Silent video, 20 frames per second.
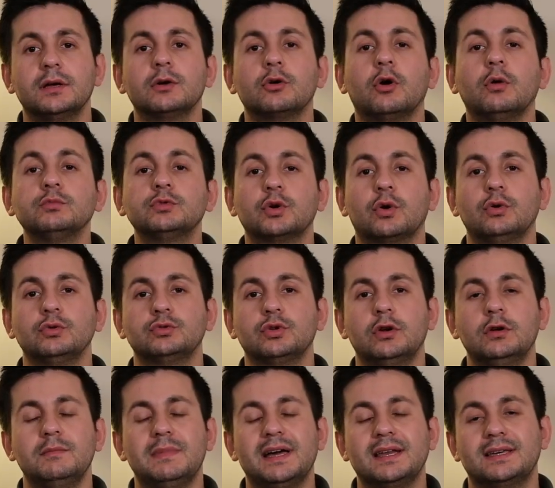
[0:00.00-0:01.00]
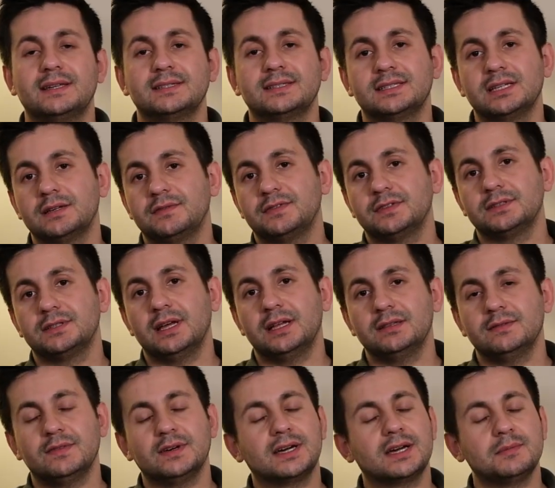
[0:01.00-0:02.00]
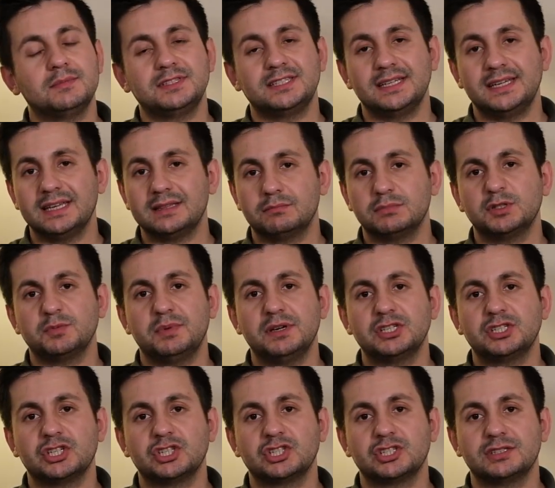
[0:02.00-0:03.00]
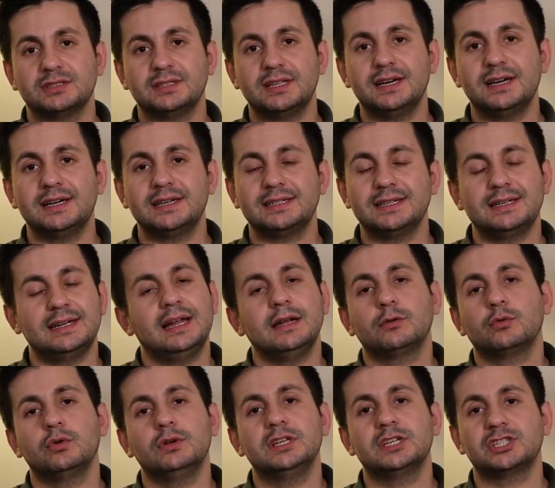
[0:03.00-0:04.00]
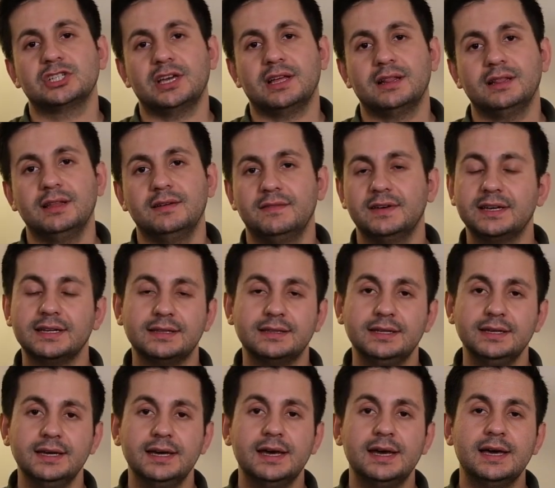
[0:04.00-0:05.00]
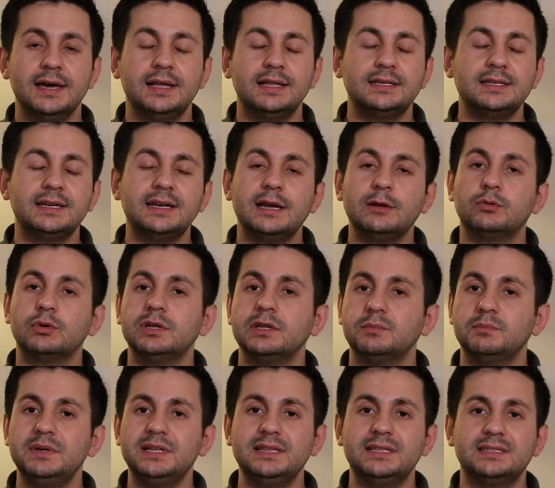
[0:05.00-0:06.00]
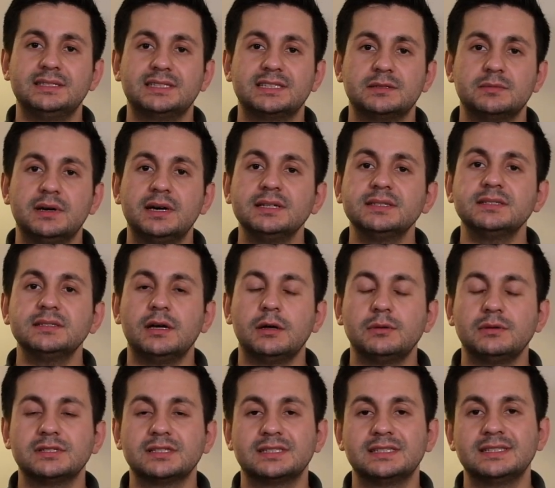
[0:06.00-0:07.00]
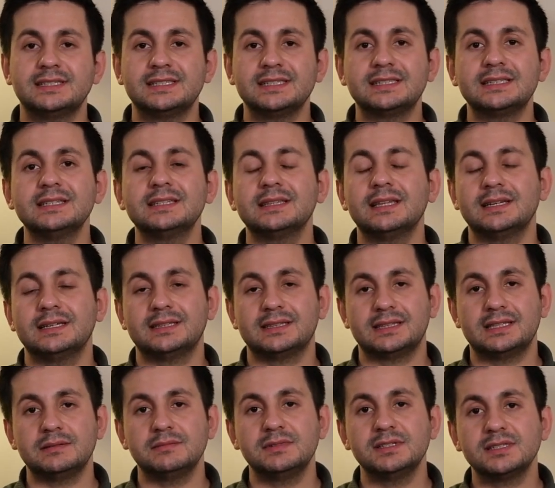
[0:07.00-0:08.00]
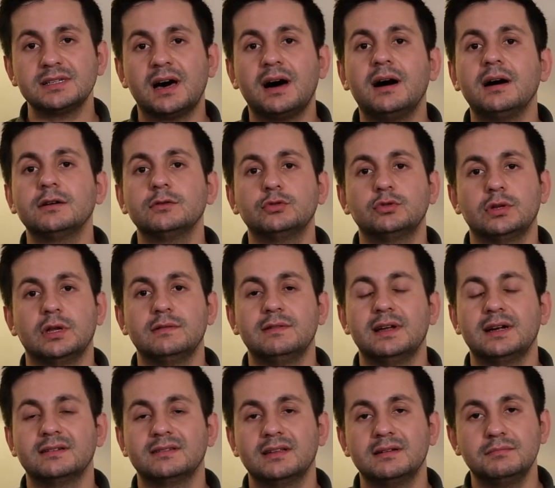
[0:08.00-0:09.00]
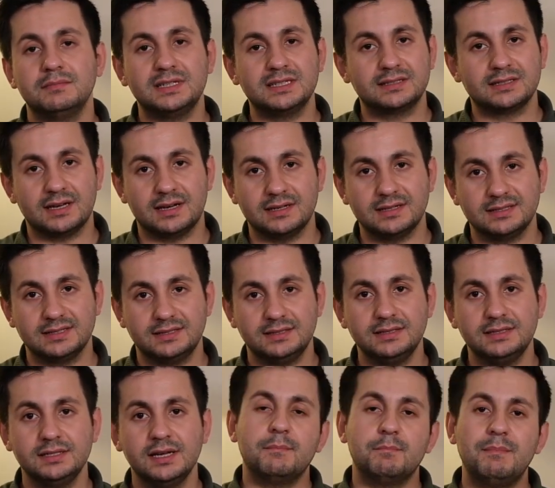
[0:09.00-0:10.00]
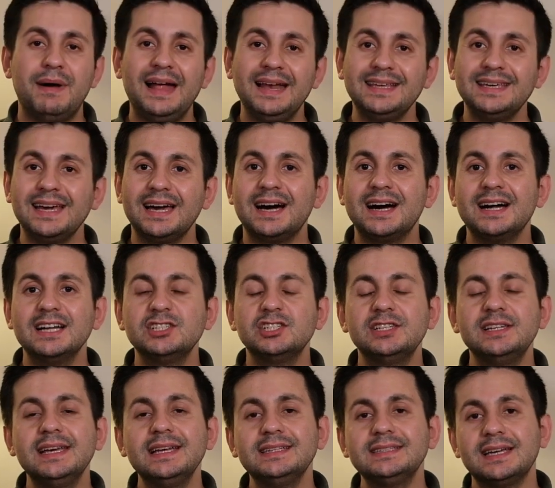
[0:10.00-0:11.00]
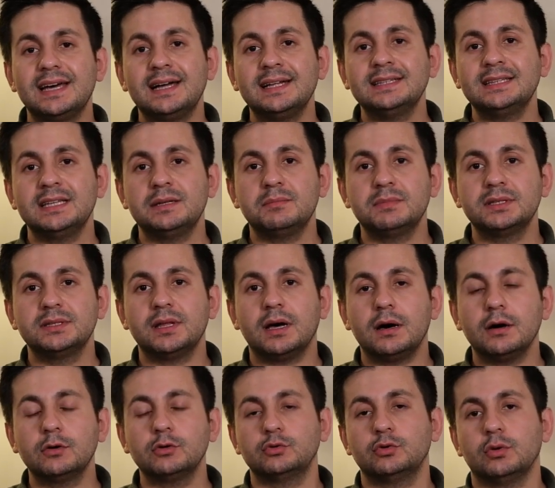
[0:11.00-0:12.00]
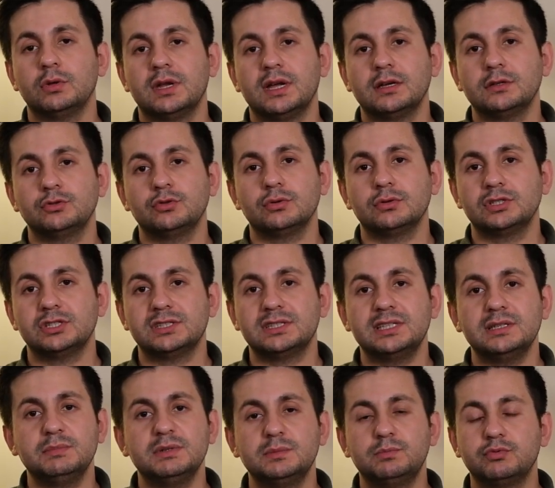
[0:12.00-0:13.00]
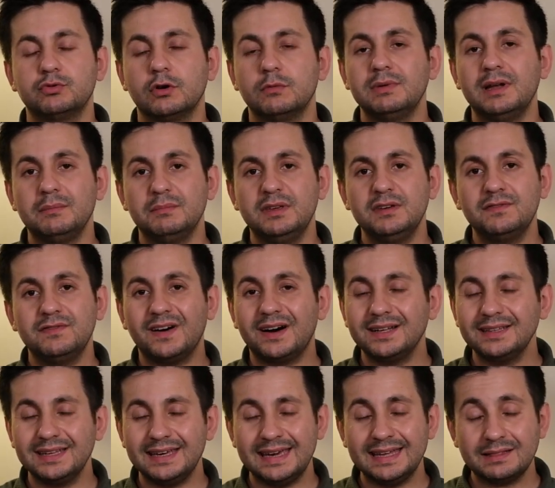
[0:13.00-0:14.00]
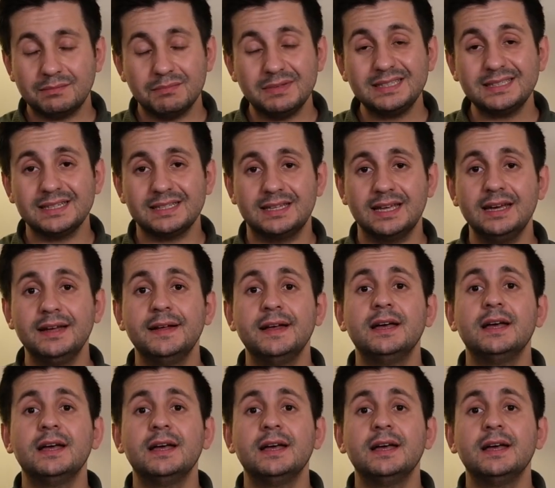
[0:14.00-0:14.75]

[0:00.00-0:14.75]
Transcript: Komutu Kontrol Merkezi tarafından vaka bize 75 yaşında renal kolik şeklinde verildi. Renal kolik bildiğiniz gibi hasta hastanesine sıklıkla gittiğimiz ağrı türevlerinden bir tanesidir. Belki aciliyet anlamında akut olarak çok ciddi bir problem ifade etmese de